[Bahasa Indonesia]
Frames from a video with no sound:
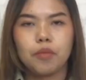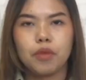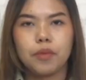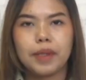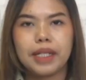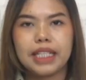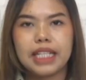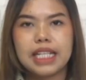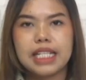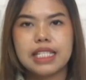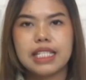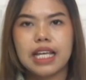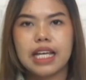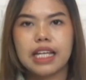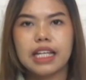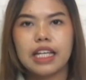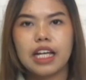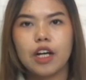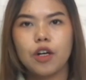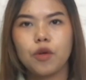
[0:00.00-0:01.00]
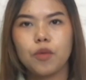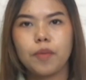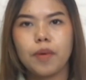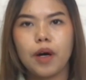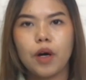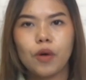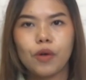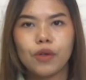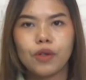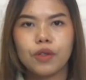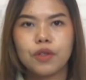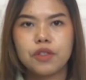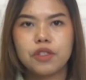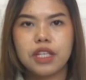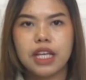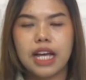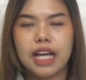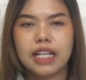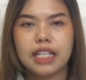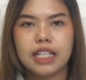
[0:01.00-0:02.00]
Bupati Sanggau Paulus
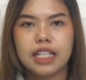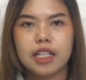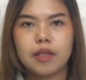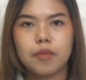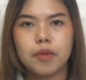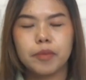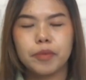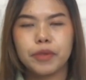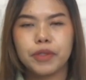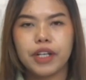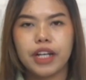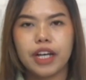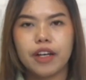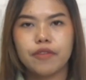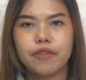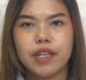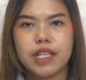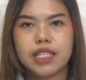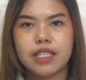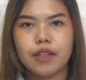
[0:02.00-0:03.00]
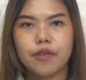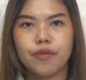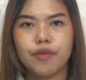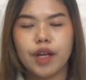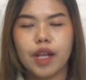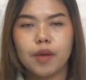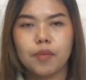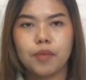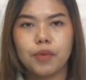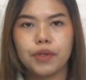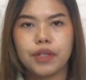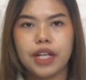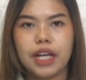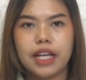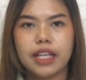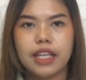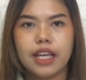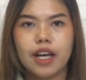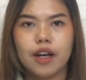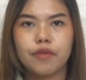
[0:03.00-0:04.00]
Hadi membuka Festival
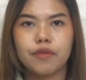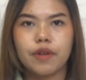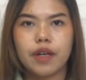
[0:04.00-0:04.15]
Budaya